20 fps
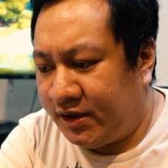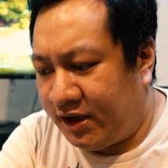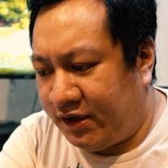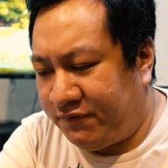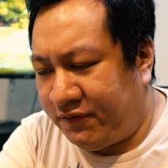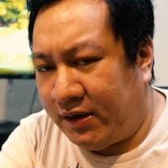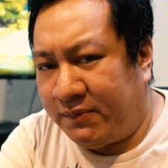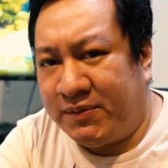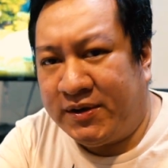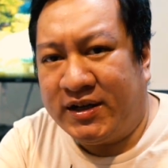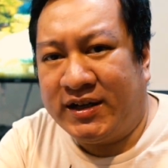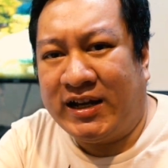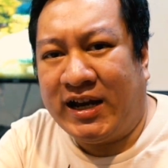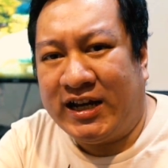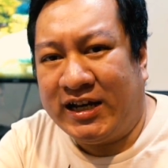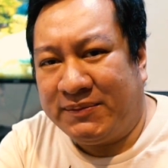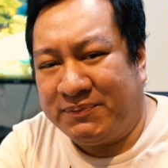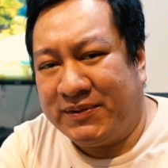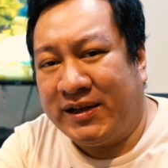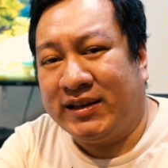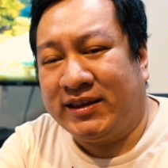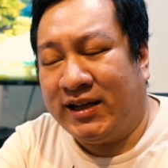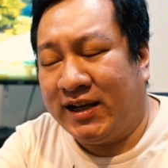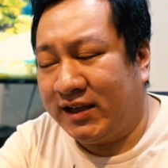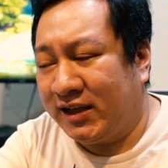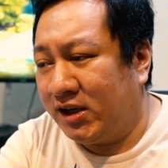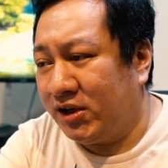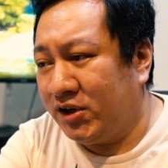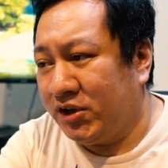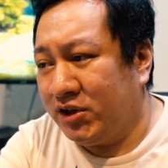if ever naghahanap ka
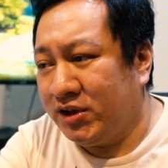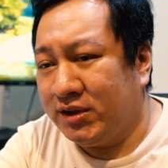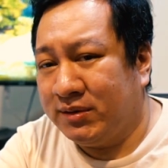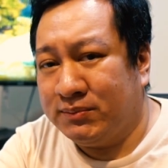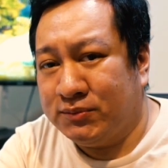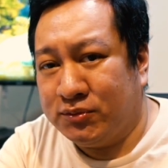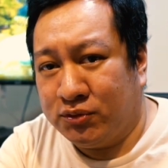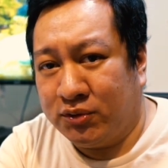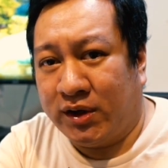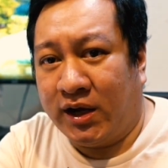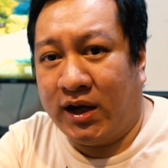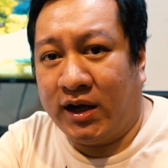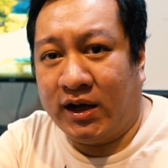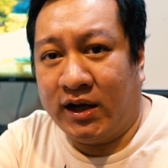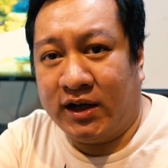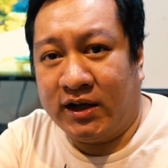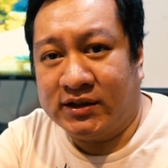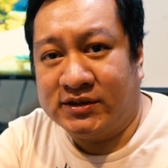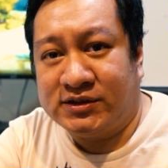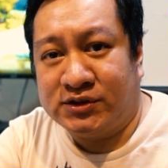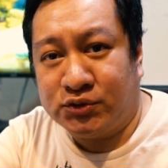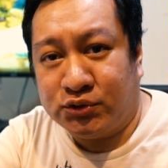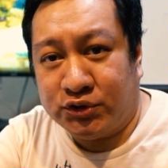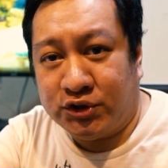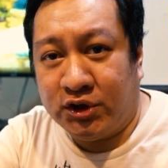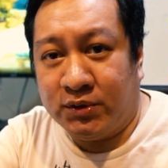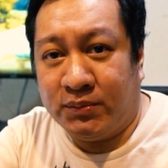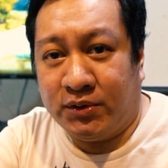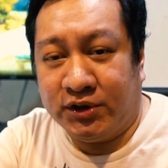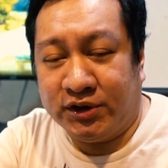talaga kayo ng murang uh,
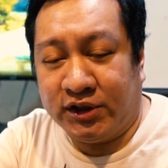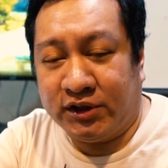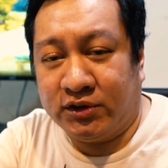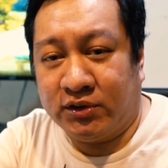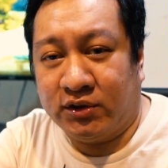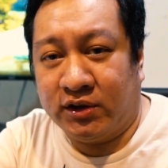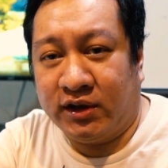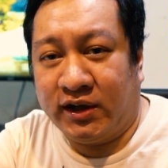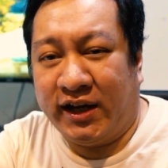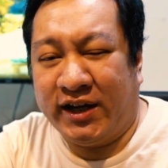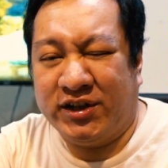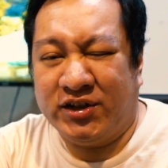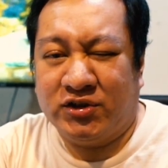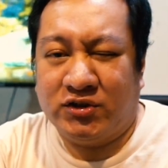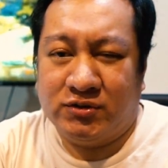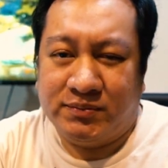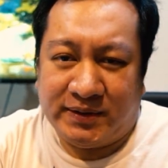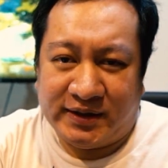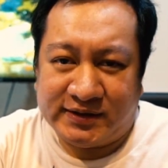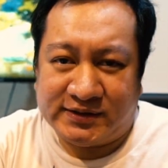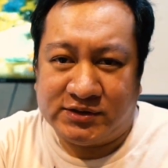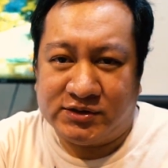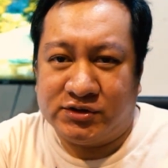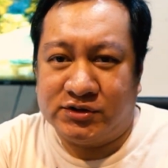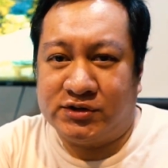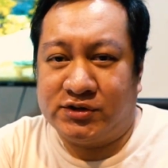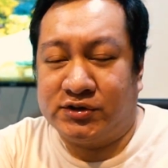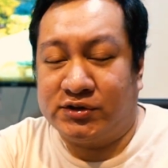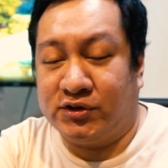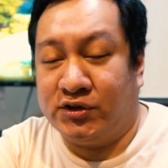studio monitor, ayaw nyo
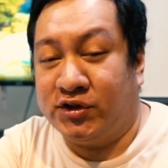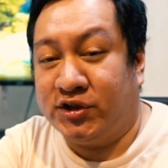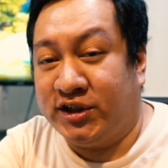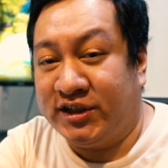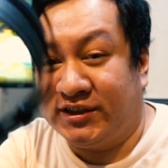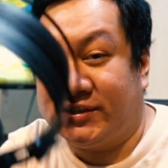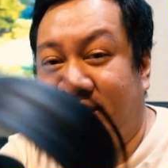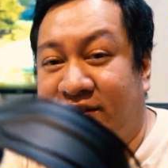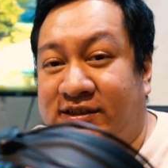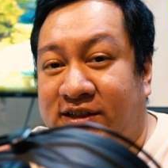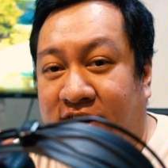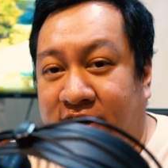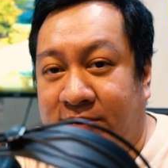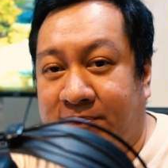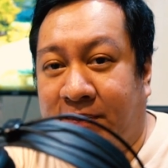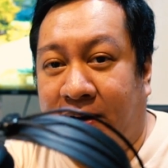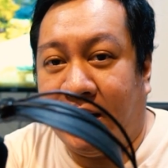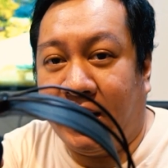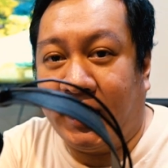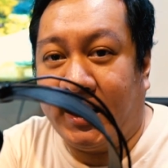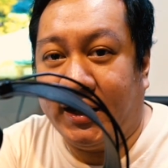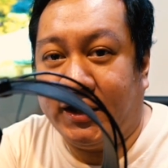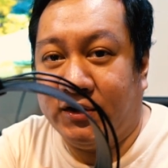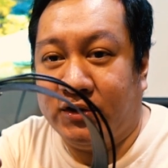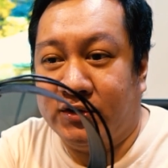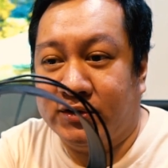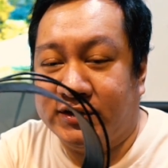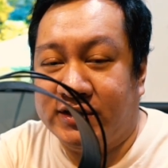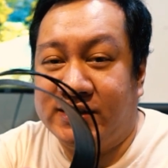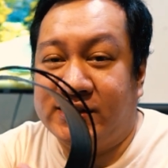gumastos, or nag-start pa lang
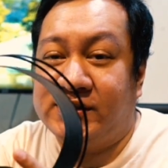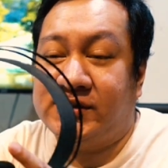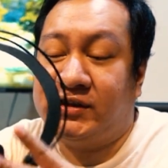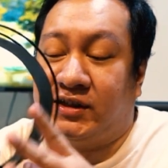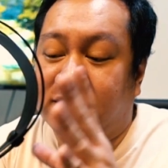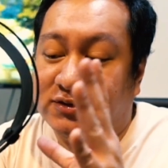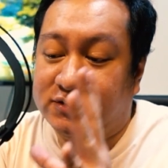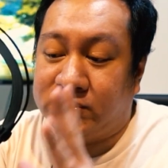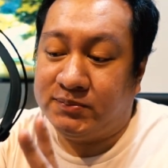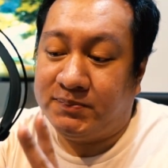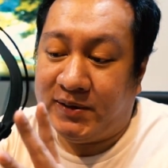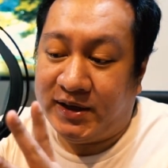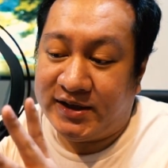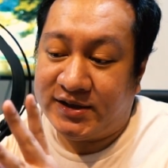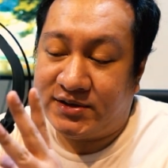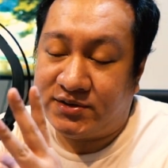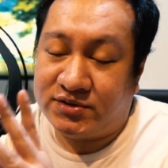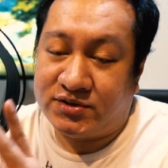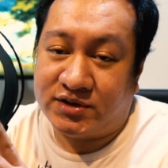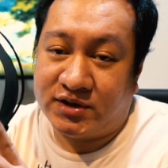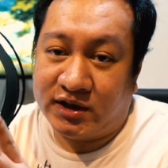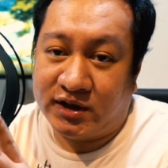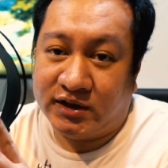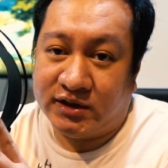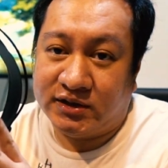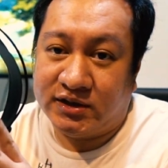kayo, this is a good place to start.